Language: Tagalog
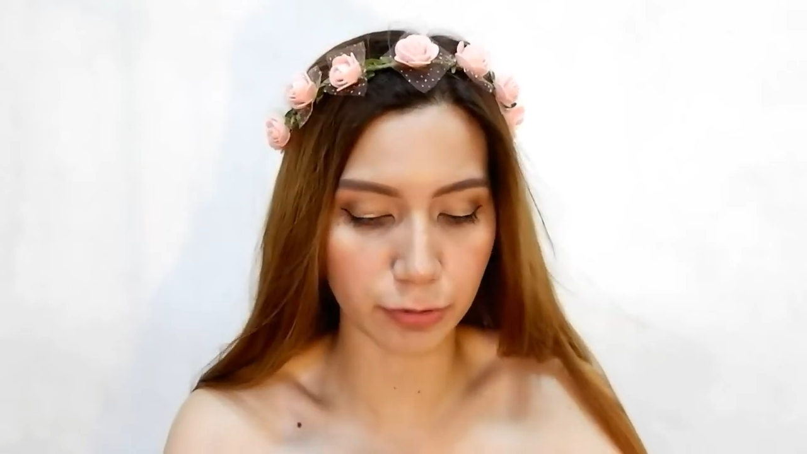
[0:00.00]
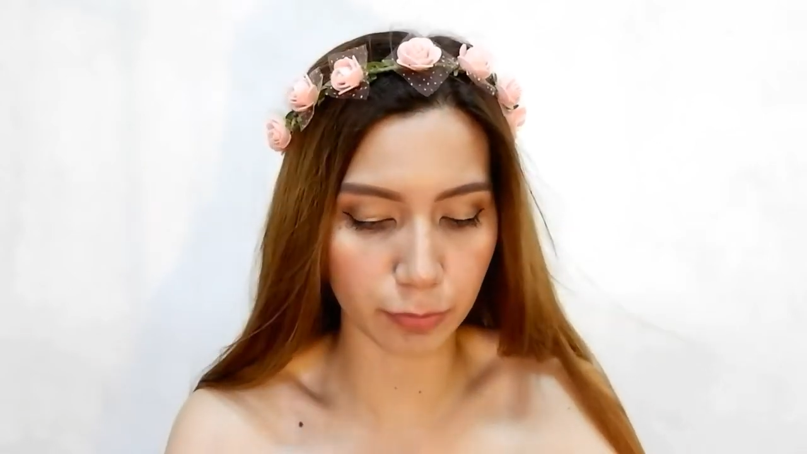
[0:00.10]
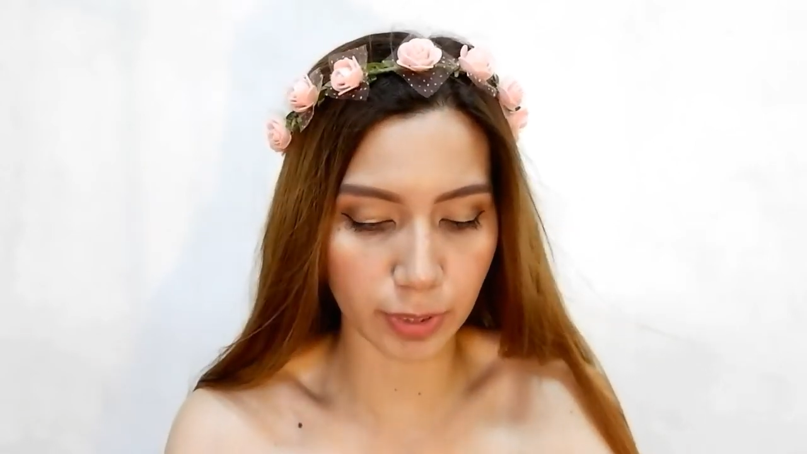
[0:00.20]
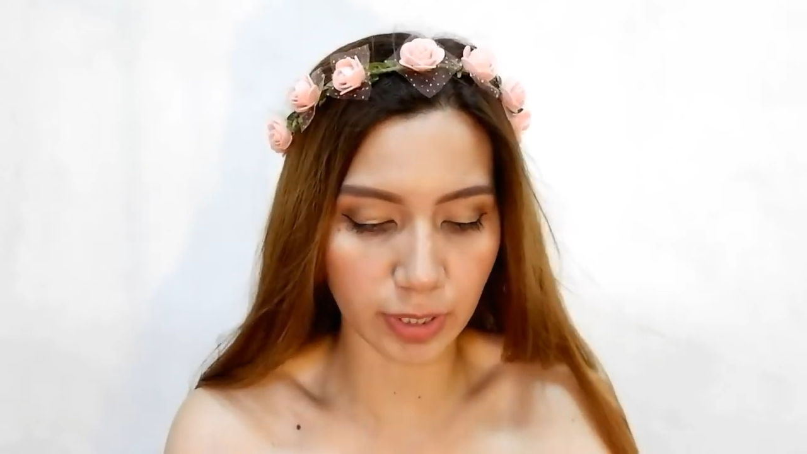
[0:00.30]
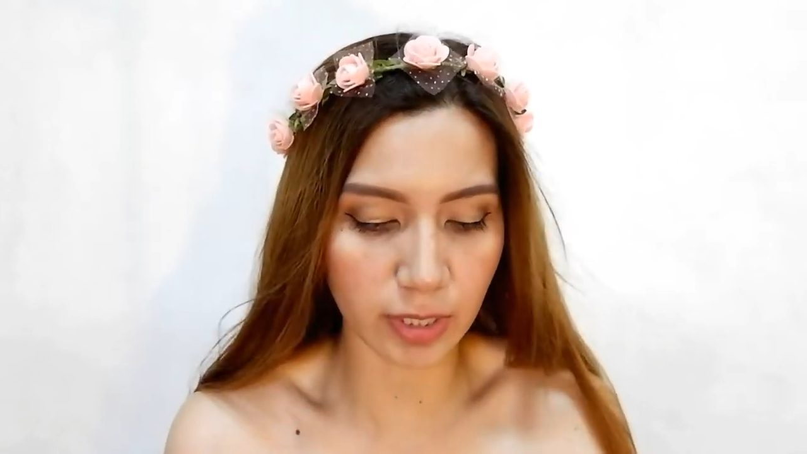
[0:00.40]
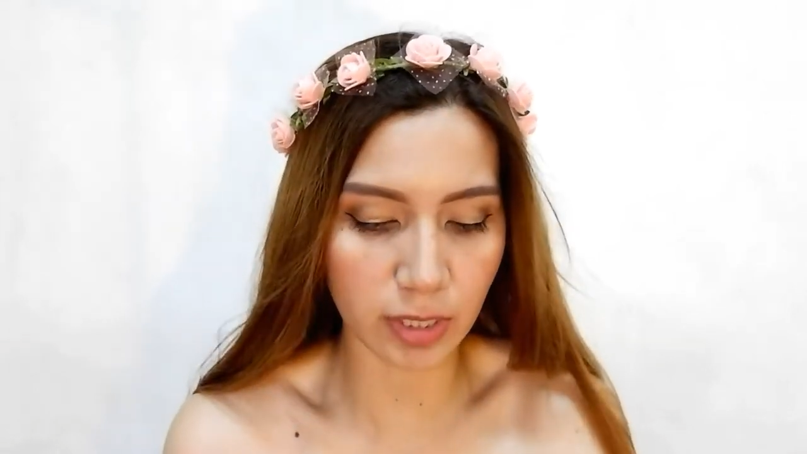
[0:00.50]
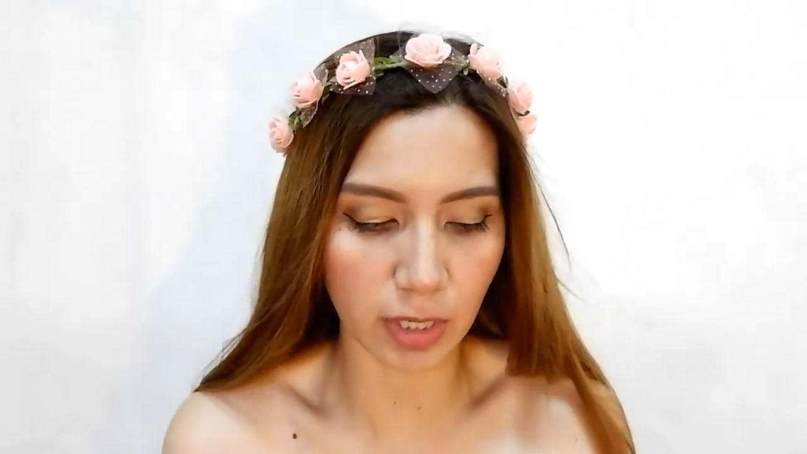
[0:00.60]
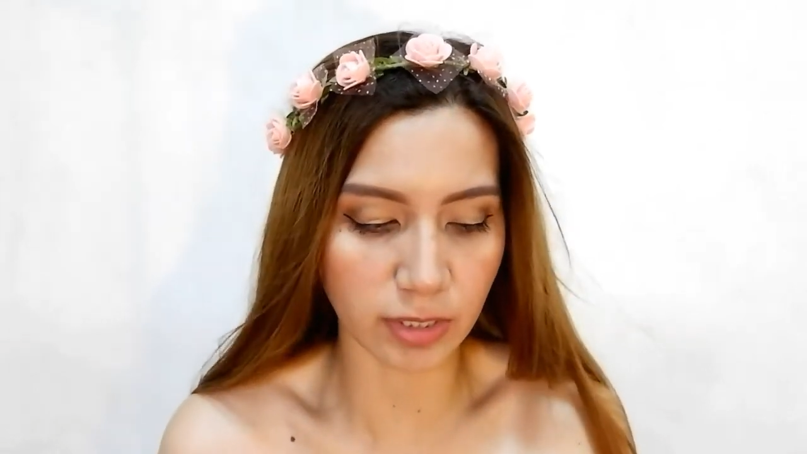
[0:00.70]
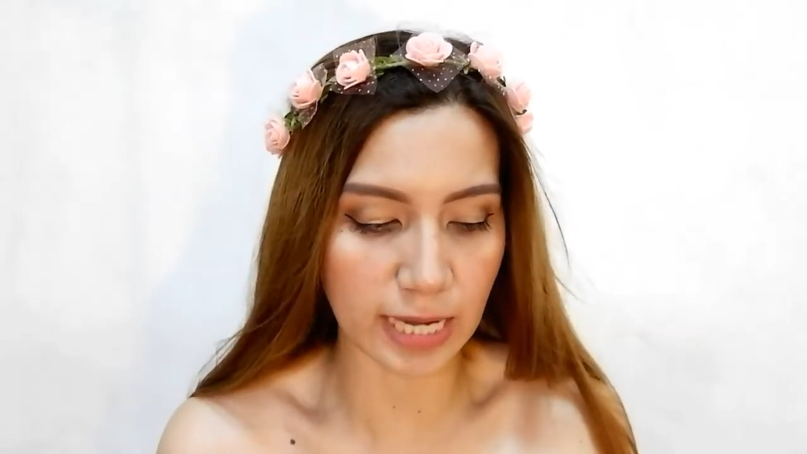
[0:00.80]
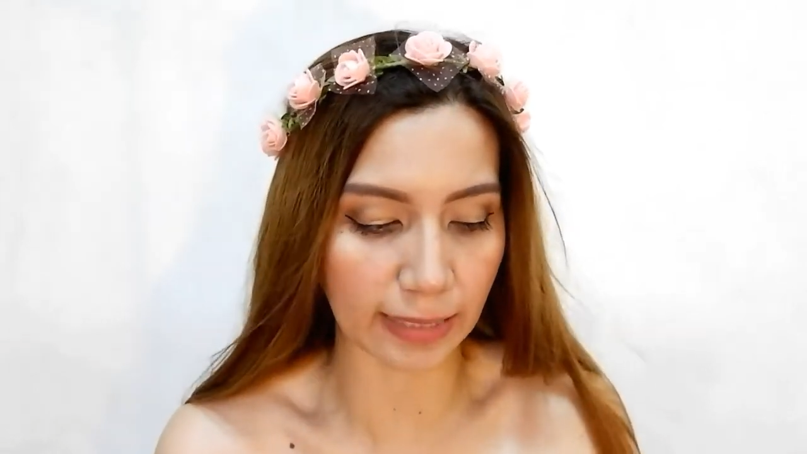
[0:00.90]
So, we're gonna,
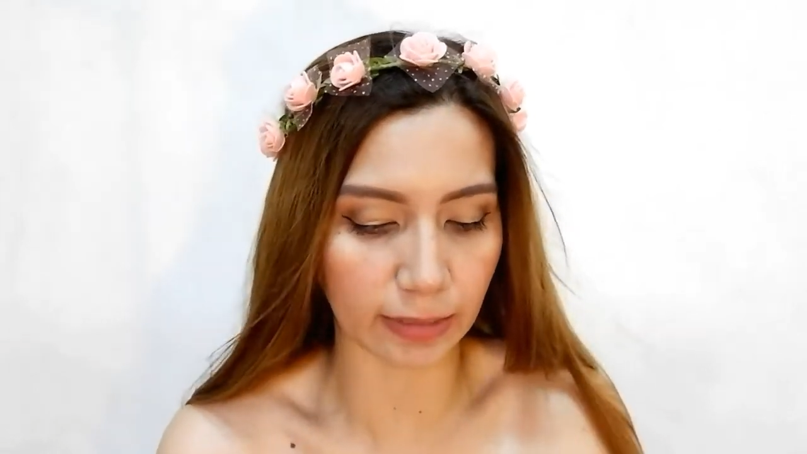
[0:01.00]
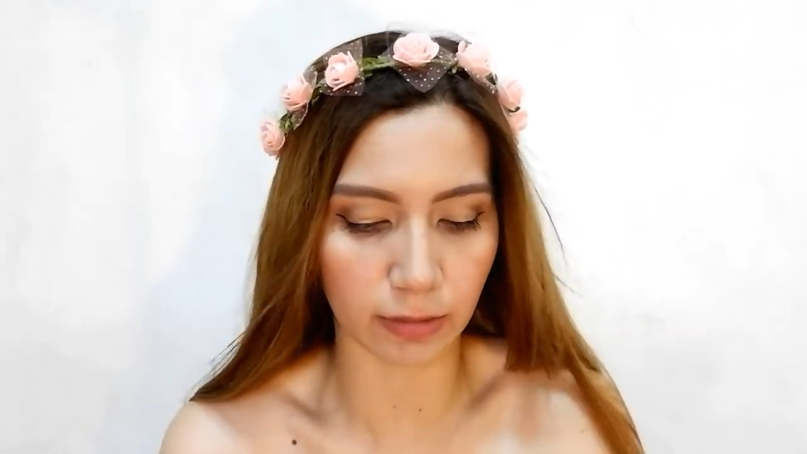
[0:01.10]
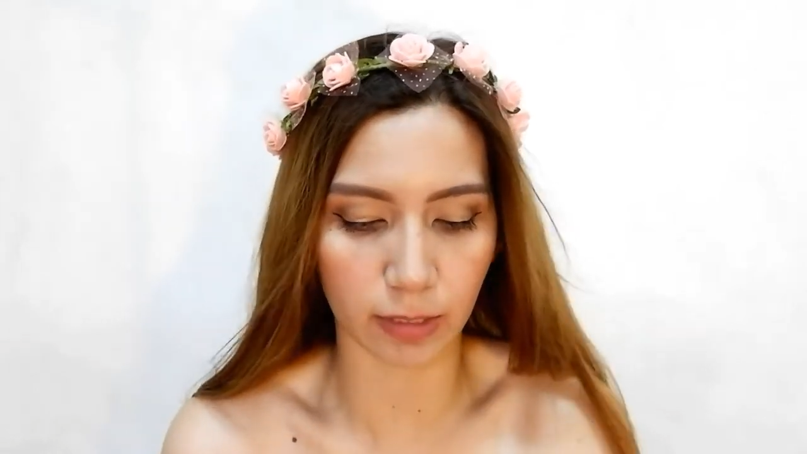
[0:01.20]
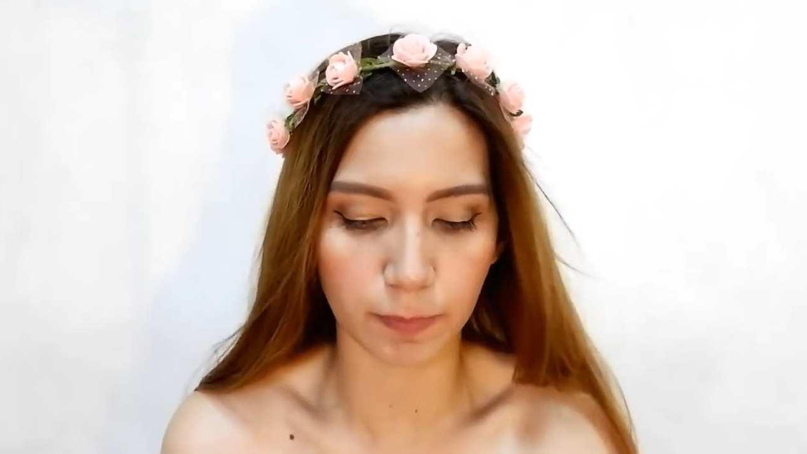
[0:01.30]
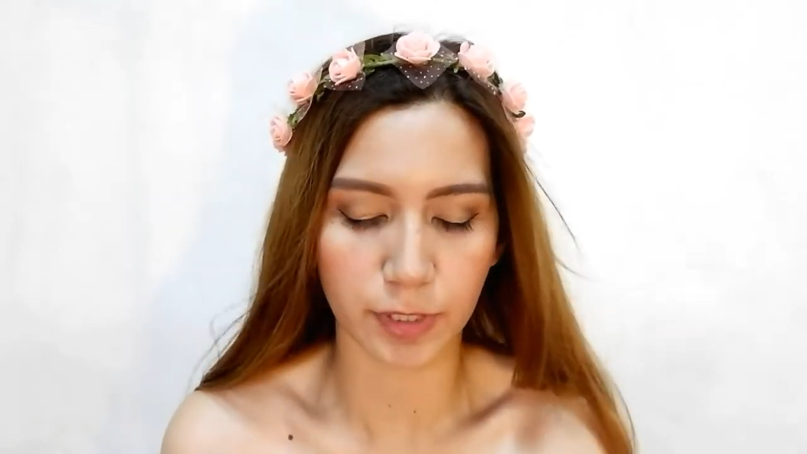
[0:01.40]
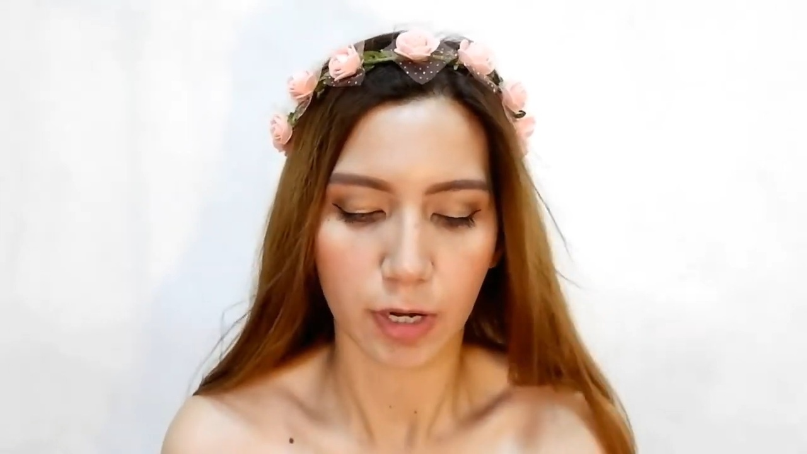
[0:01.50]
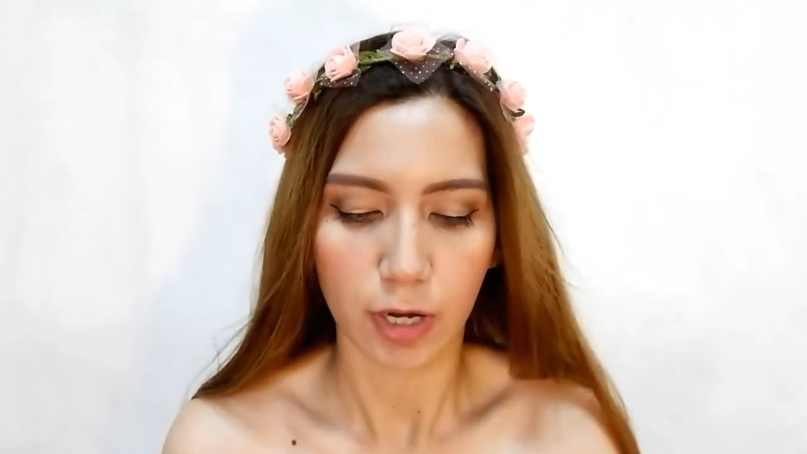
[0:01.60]
uh, sa aking lips.